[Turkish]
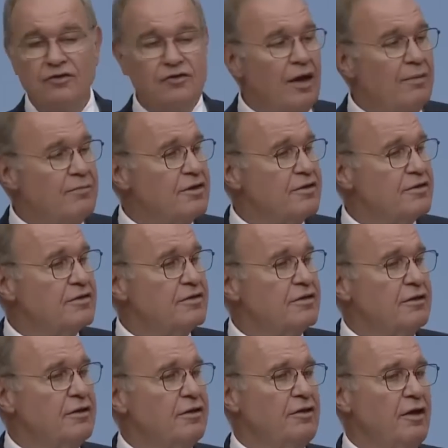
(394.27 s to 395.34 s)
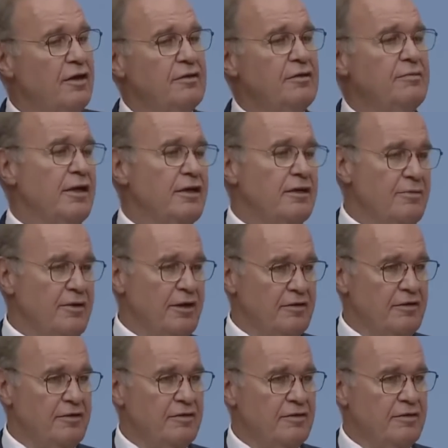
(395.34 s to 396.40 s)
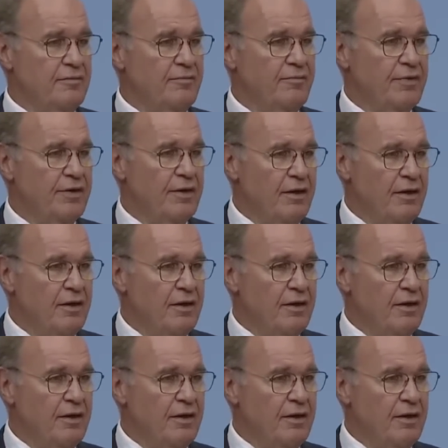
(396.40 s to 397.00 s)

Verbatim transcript: sabırsızlıkla sandığı beklemektedir.